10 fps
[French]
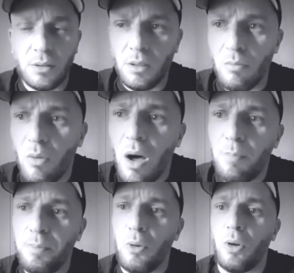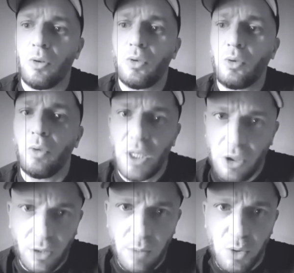Moi, pour tous les
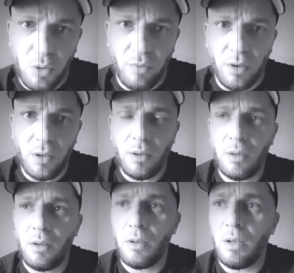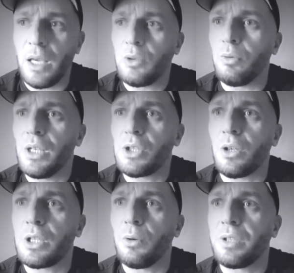gens qui me suivent et tous les gens
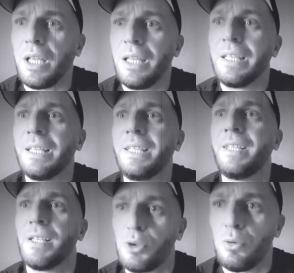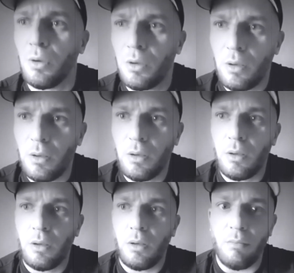qui ont été déçus,
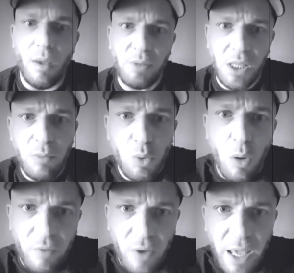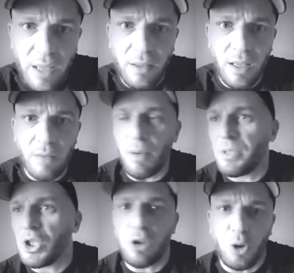même s'ils ne me doivent rien et même si je leur